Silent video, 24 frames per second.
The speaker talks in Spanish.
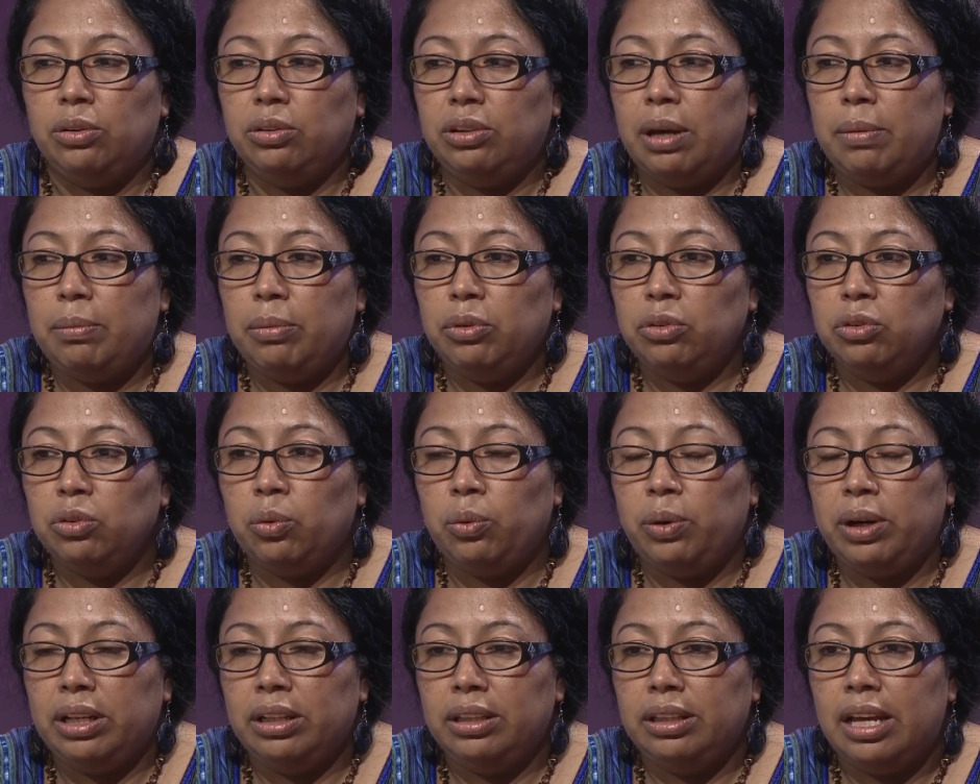nos damos
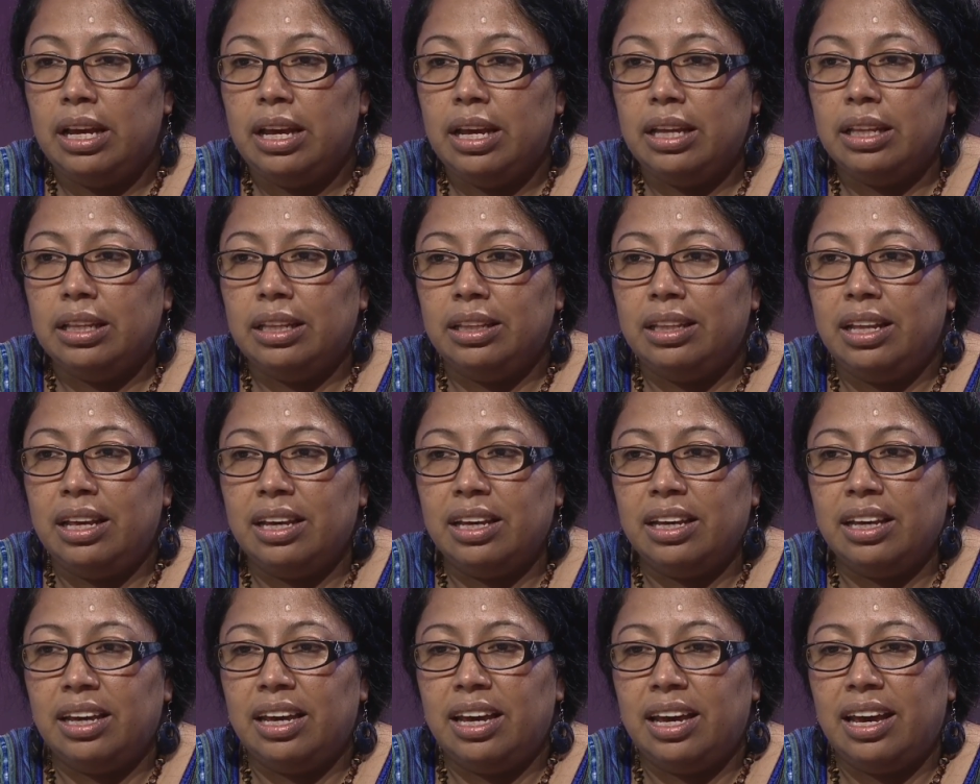cuenta de
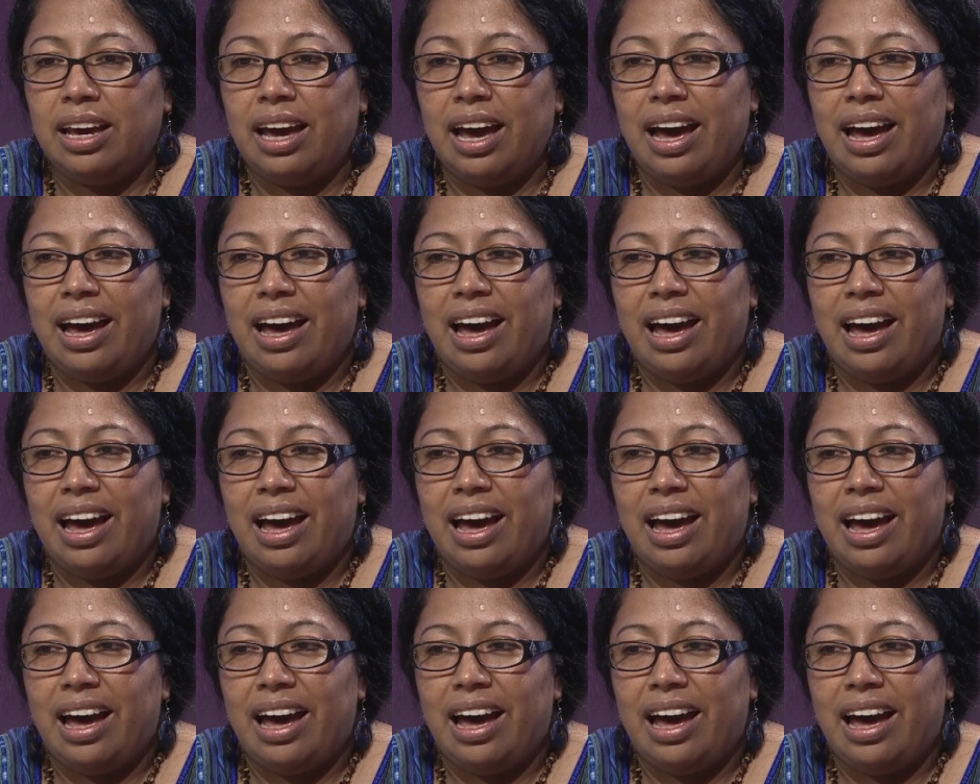que